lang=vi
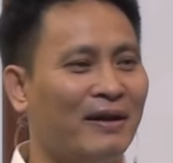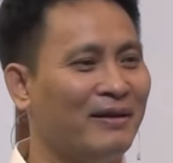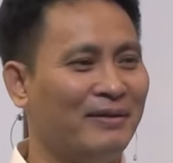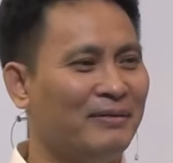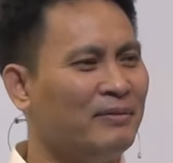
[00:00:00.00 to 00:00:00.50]

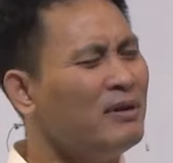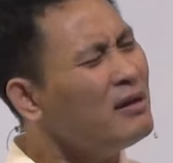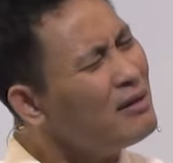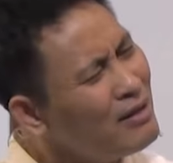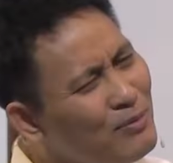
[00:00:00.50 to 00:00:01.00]
không phải như vậy
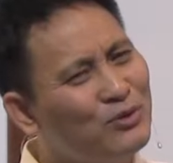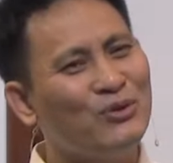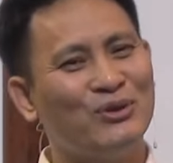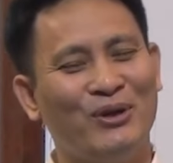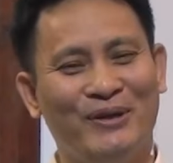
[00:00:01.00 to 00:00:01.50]

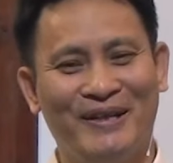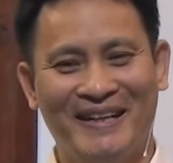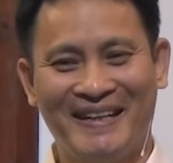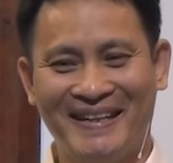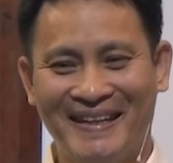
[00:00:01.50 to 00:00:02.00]
hơi một
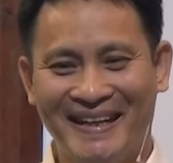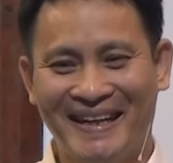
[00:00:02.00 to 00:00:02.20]
chút thôi